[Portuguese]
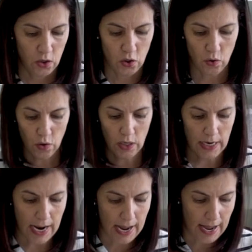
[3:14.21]
de
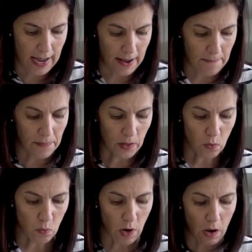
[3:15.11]
olhar
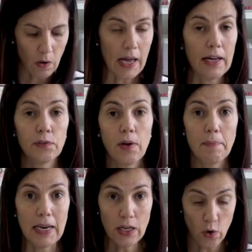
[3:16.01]
qual lado é
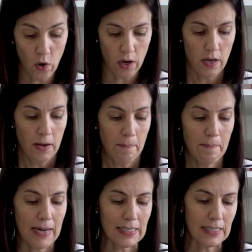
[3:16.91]
melhor.
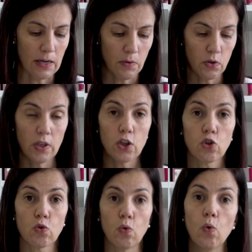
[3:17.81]
Mas não, eu
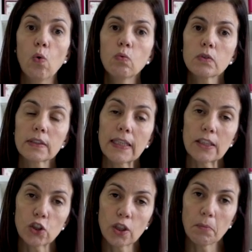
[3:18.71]
deixo um
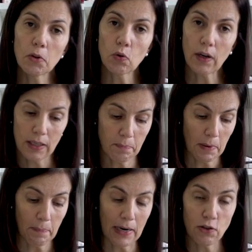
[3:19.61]
centímetro aqui
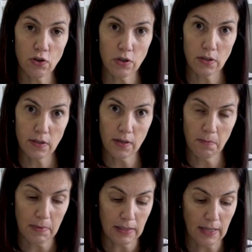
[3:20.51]
para a parte de
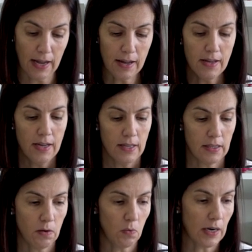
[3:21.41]
cima, tá?
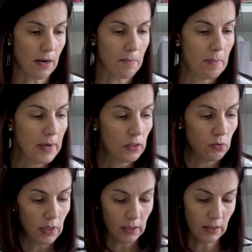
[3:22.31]
Então, o
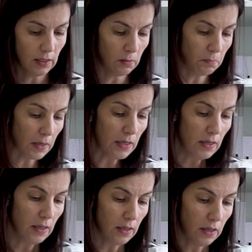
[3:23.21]
acabamento da tampa
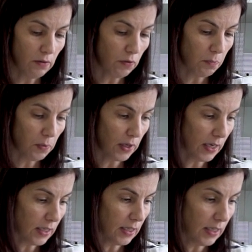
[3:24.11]
eu vou por
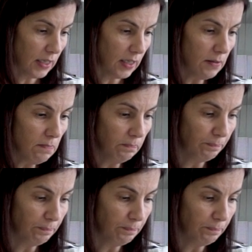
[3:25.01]
aqui